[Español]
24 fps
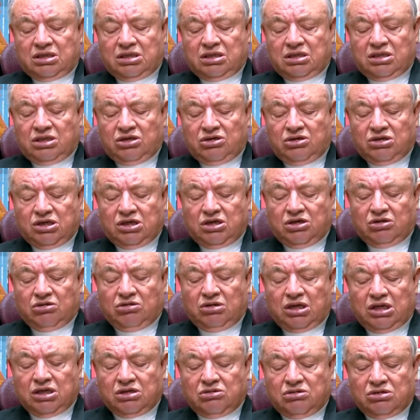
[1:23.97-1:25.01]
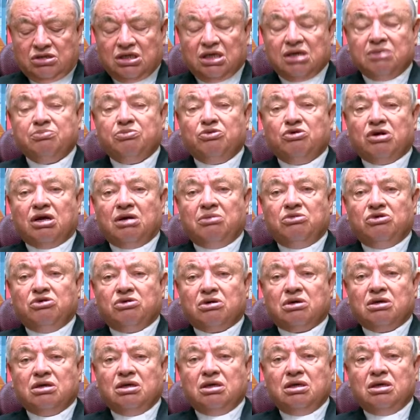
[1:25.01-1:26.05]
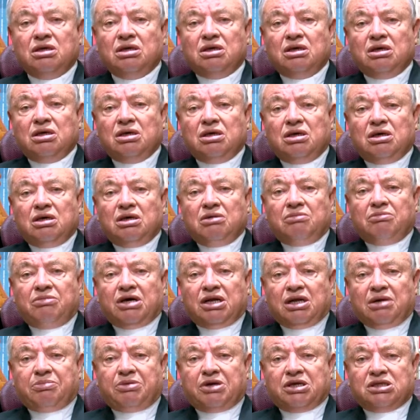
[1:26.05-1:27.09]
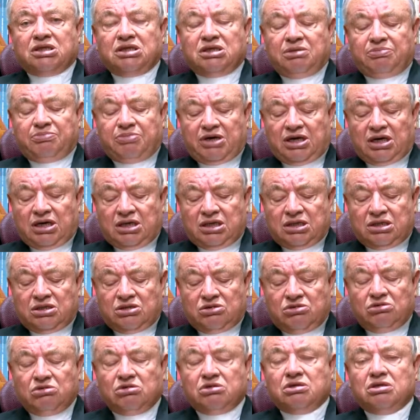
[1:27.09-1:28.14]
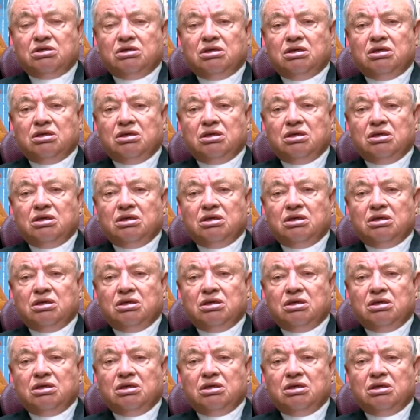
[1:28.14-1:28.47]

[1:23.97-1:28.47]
Dios creó todas las cosas por amor, para participarles sus,